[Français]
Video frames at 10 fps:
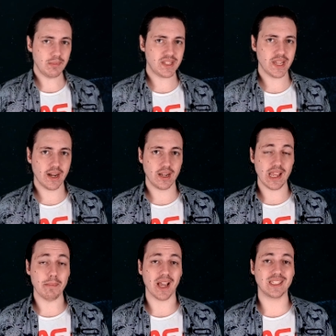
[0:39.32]
siècle
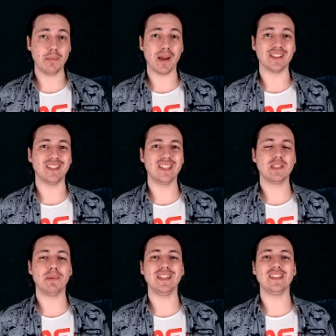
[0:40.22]
est marqué par des
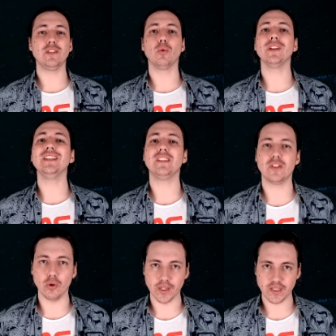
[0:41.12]
expéditions
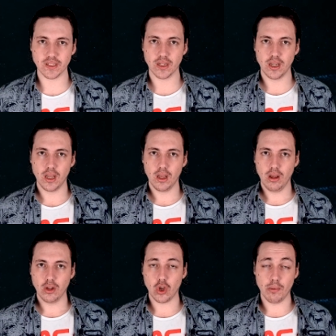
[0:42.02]
historiques,
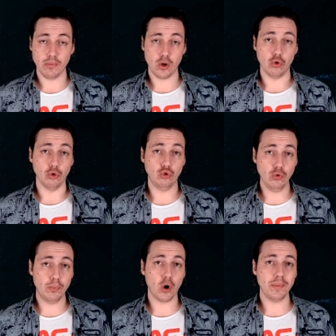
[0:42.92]
comme le tout
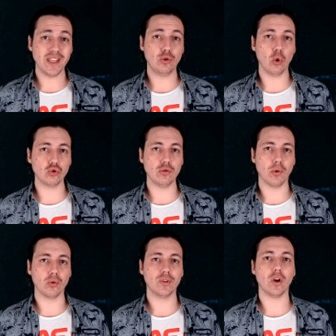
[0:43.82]
premier tour du
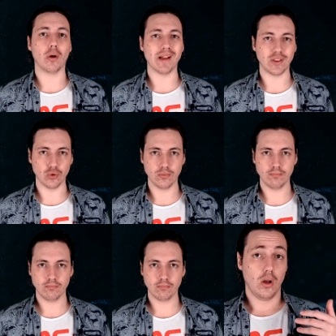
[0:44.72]
monde en bateau.
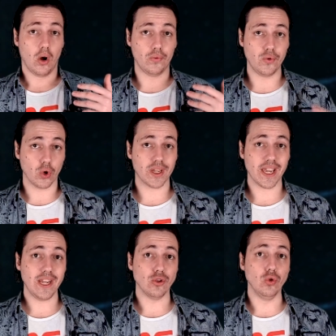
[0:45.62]
En voulant
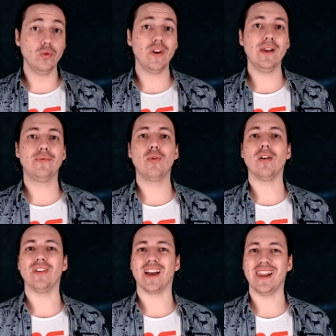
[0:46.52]
créer une nouvelle voie
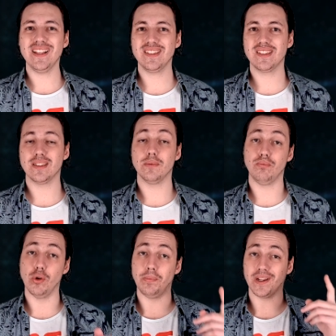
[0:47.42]
vers l'Est,
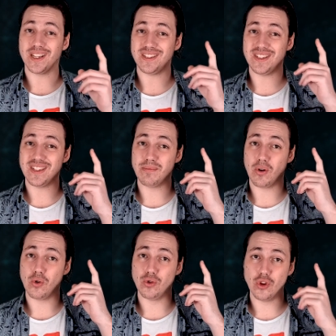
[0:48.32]
plus précisément
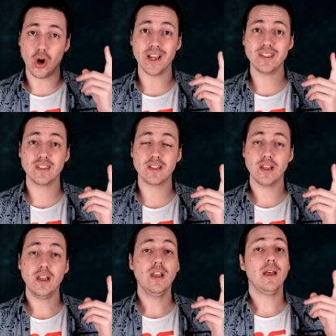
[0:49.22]
le Nord-Est,
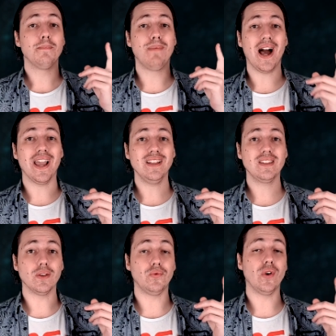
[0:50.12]
Barents
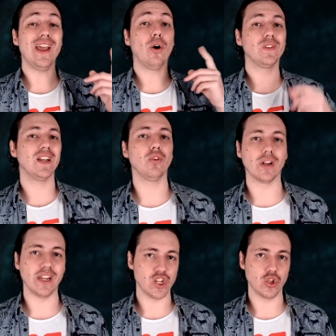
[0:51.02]
voulait entrer dans la
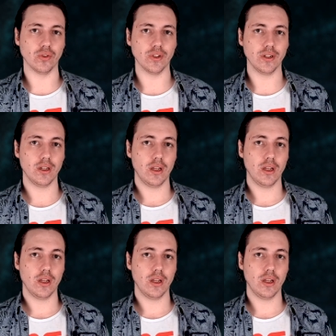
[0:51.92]
légende.